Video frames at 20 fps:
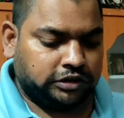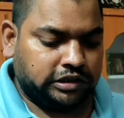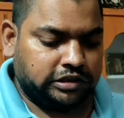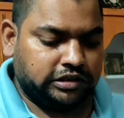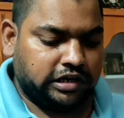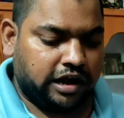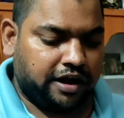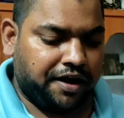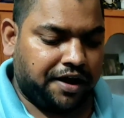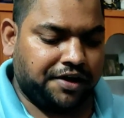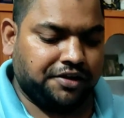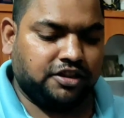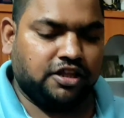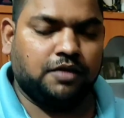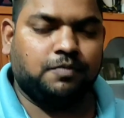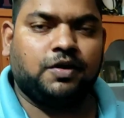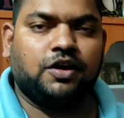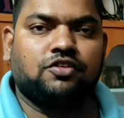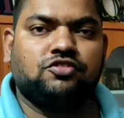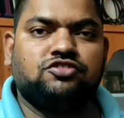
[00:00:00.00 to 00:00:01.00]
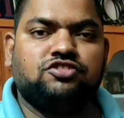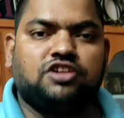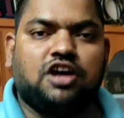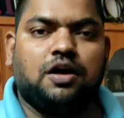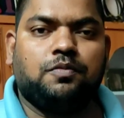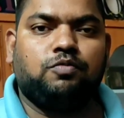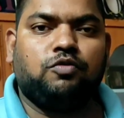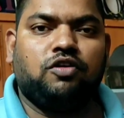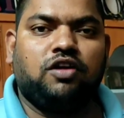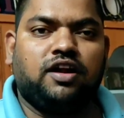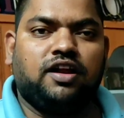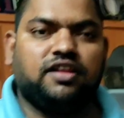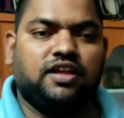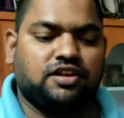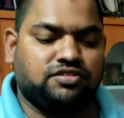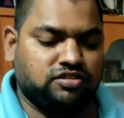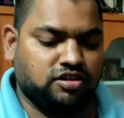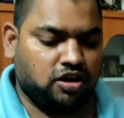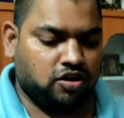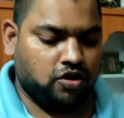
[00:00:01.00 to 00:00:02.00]
నిజంగా అయితే మనకు షాప్ లో ఎట్లా
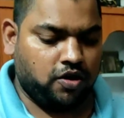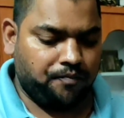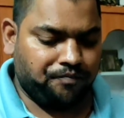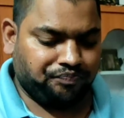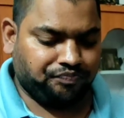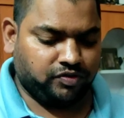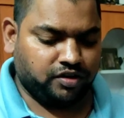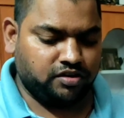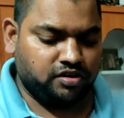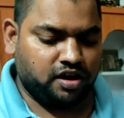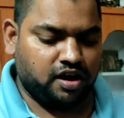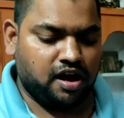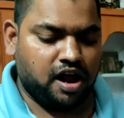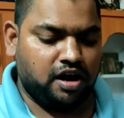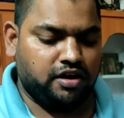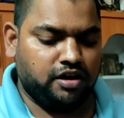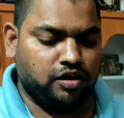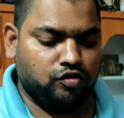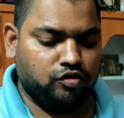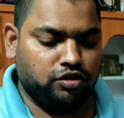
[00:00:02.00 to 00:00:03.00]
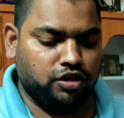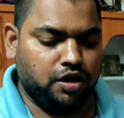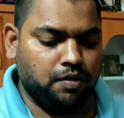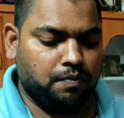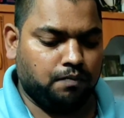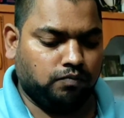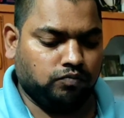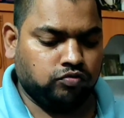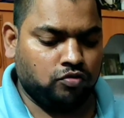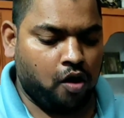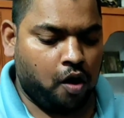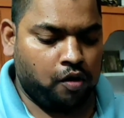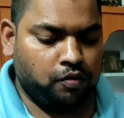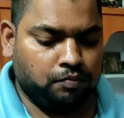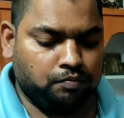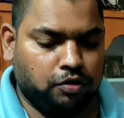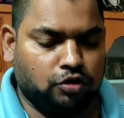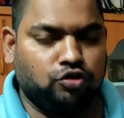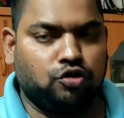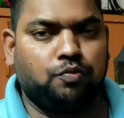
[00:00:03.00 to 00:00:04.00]
చేస్తారో నిజంగా అట్టే ఉంది
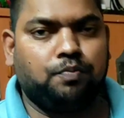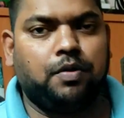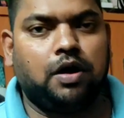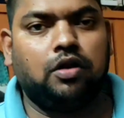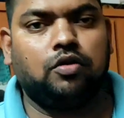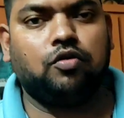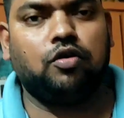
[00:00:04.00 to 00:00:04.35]
పది రూపాయలు